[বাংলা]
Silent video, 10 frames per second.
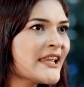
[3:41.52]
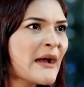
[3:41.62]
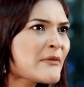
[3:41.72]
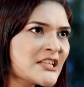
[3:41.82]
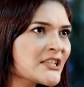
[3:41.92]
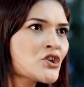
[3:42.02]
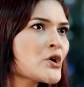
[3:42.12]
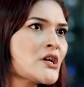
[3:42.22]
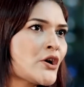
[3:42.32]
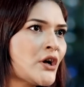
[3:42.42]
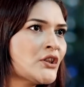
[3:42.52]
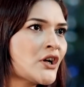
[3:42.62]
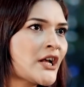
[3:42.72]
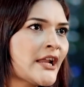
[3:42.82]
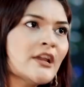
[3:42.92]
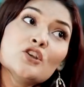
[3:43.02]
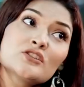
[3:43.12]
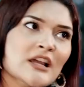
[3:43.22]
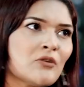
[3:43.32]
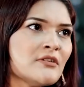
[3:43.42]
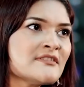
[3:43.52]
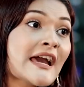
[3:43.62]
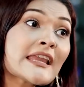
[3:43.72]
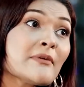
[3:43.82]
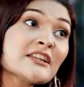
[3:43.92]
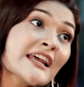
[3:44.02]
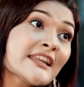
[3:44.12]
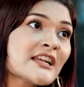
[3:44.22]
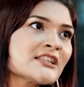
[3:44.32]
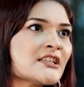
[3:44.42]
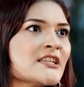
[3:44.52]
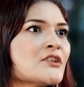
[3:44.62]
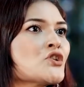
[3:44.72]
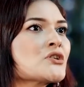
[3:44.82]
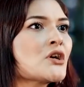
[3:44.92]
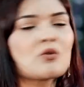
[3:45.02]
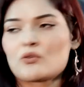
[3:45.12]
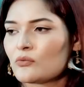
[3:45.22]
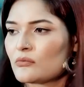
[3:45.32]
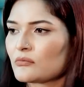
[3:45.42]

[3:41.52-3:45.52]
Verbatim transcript: তাহলে আমার সাথে সংসার করার দরকার নেই যাও সাকিব আর সারিকার সাথে যায় সংসার করো